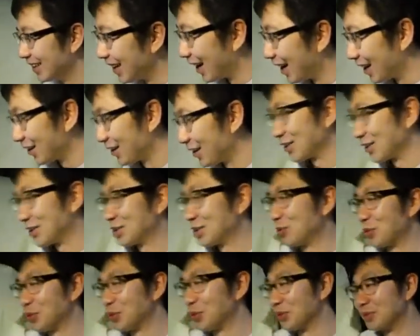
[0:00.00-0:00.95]
あれなんかす
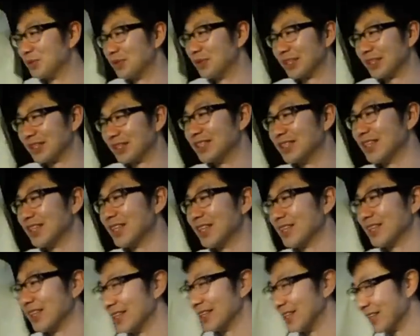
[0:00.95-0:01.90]
ごく自分の中で新鮮
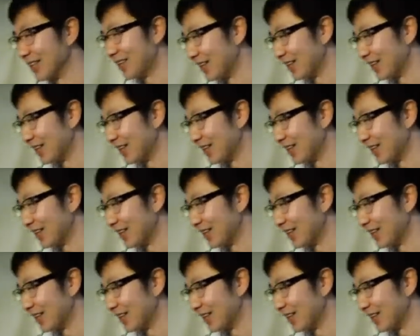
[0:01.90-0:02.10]
だったんで。